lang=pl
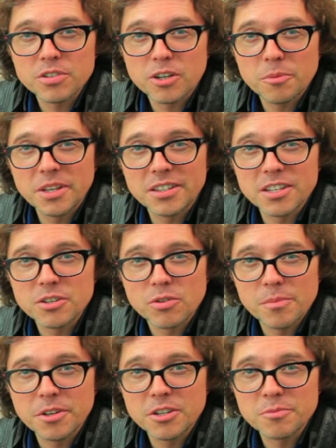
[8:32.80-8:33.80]
że kobiety jeżdżą
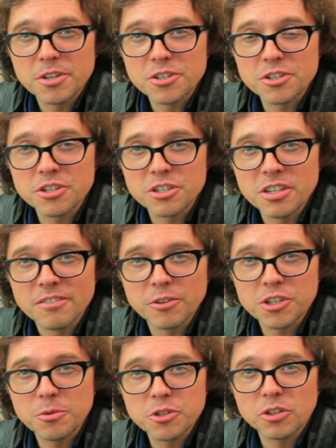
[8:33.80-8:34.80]
lepiej niż mężczyźni. W
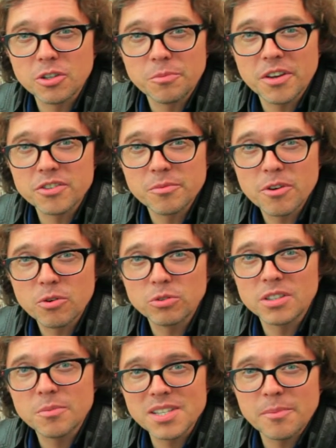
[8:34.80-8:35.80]
1981 roku
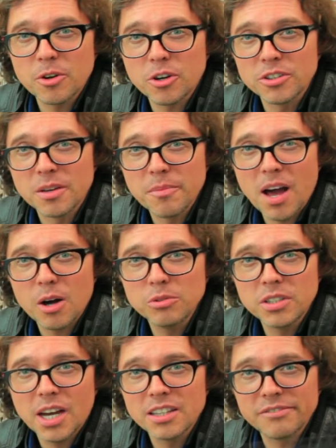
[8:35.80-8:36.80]
tym samochodem
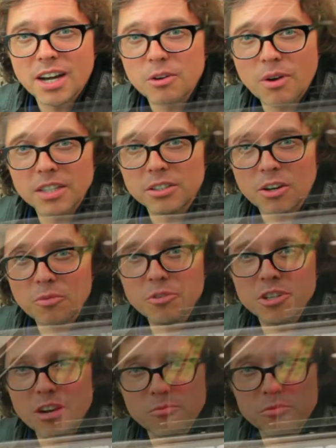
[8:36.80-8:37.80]
Audi A2 Quattro Michel